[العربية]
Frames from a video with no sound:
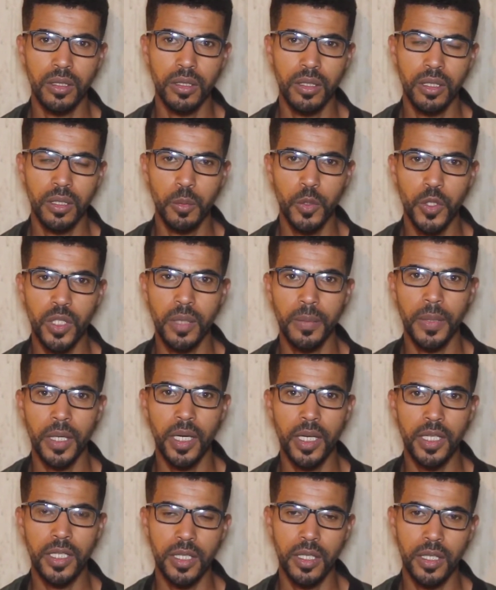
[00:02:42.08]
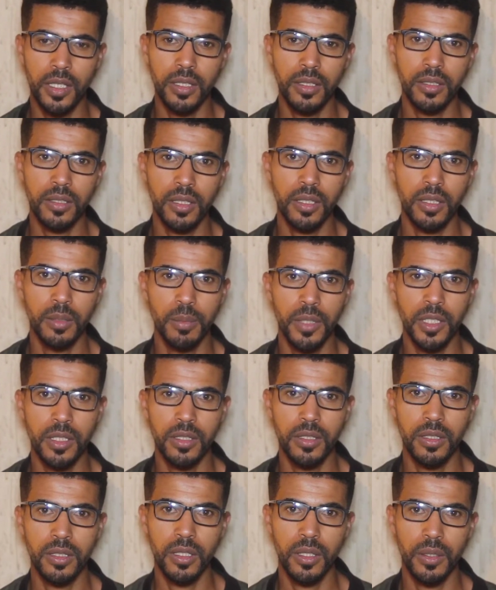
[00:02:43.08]
المسابقه زرين
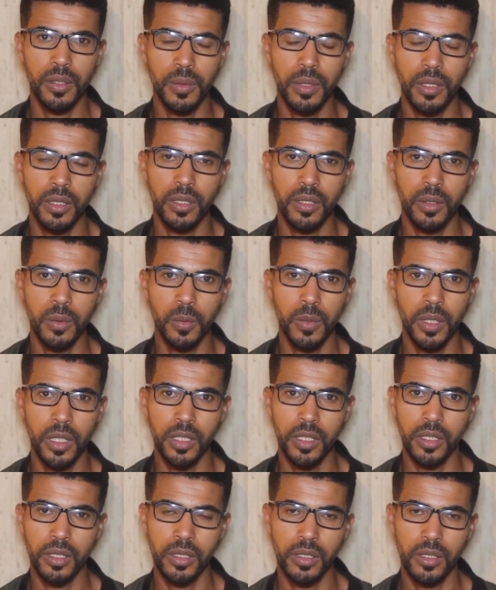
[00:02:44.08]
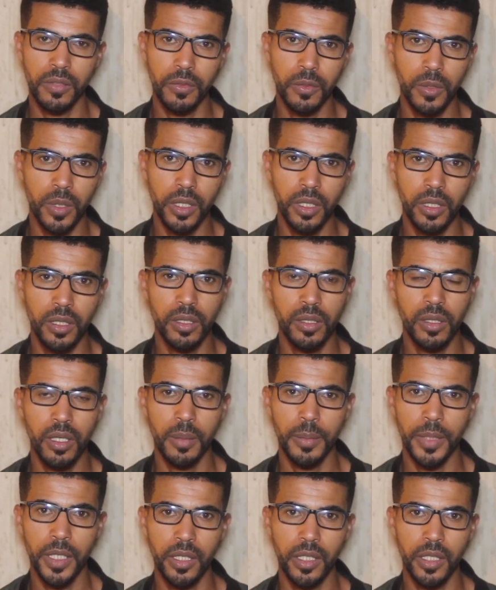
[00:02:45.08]
تحماس ديال ولي فولكين
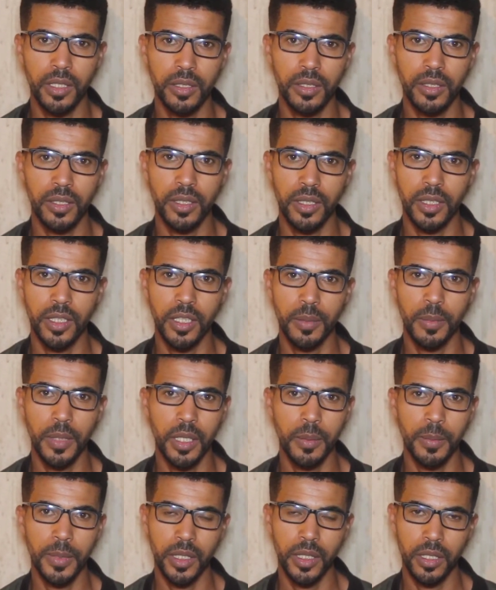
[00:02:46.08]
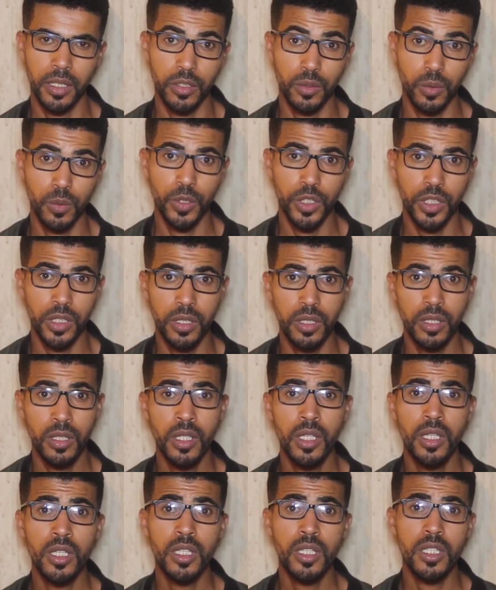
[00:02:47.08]
لا من حيث التنظيم لا من حيث كلشي
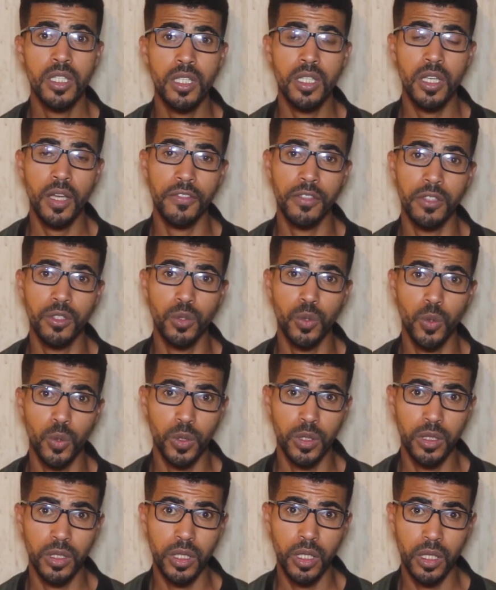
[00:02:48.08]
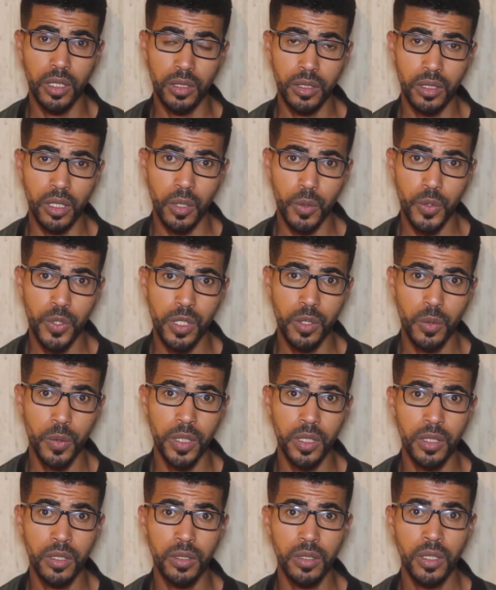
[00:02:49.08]
نستافدتو كتا
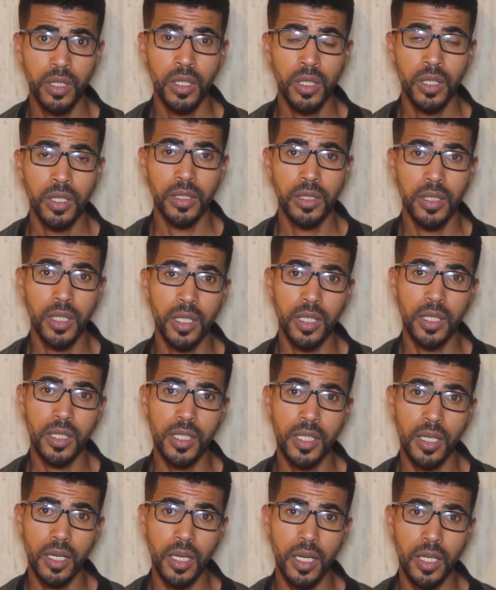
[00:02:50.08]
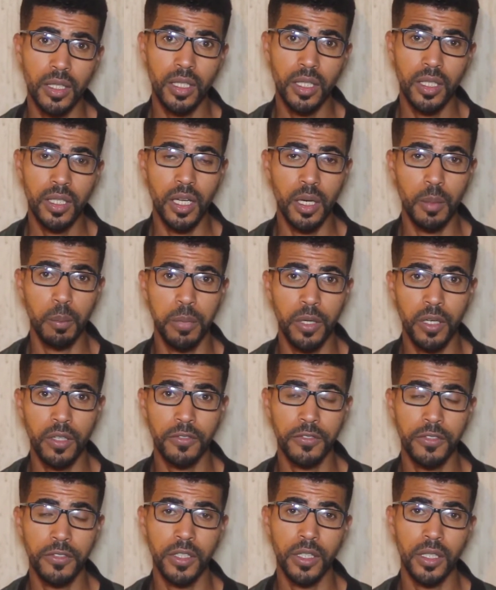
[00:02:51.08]
نتغاوسيوين دا صراحه
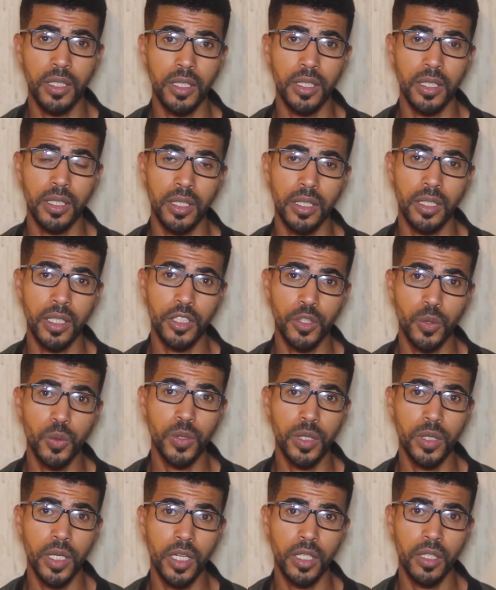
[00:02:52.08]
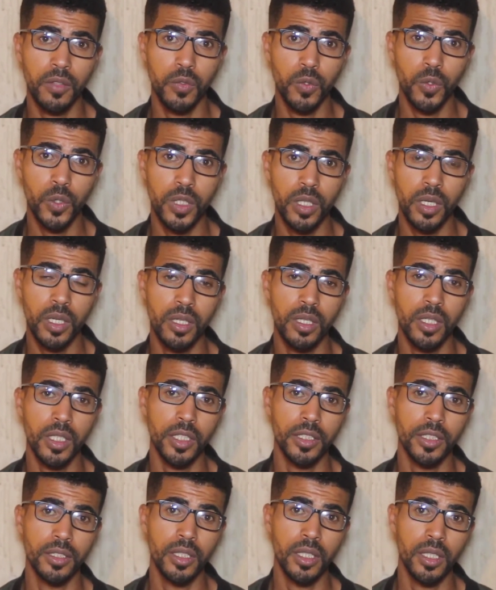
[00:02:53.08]
نعبر فاشكو تقايت الفرصه اللي
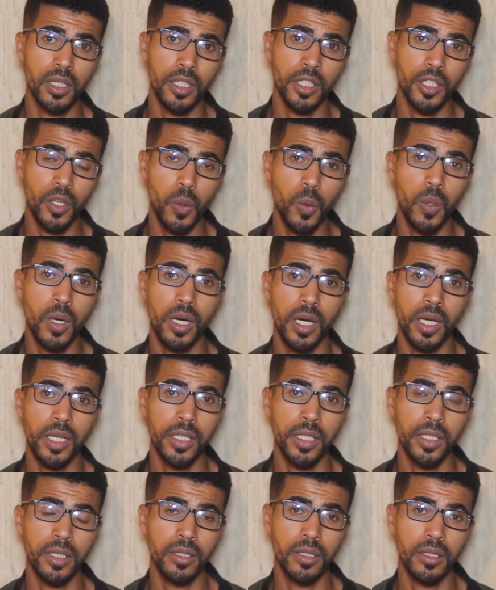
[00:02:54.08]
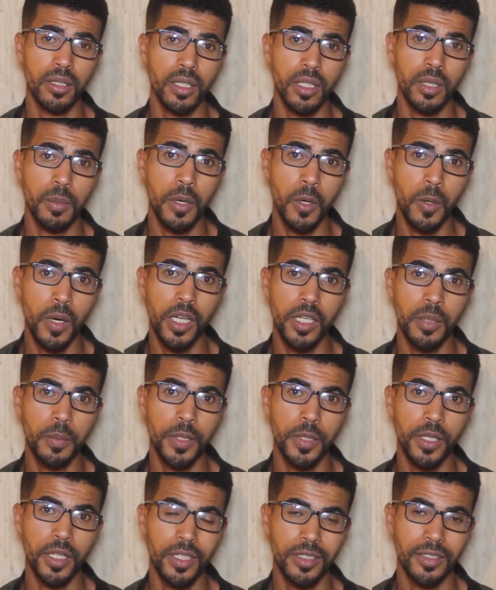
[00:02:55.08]
حدا نخوا غالي
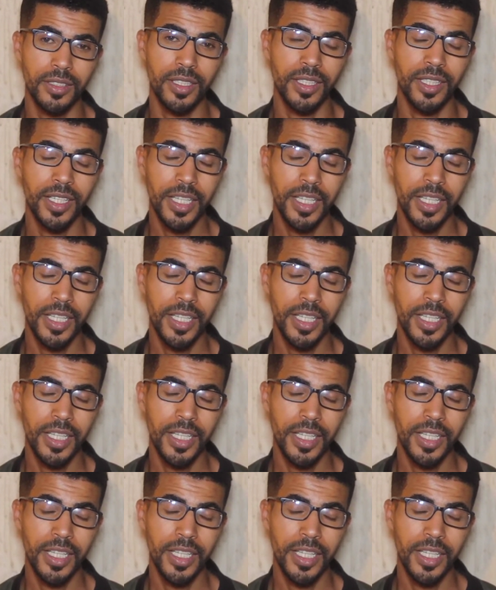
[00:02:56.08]
المواهبنا حدا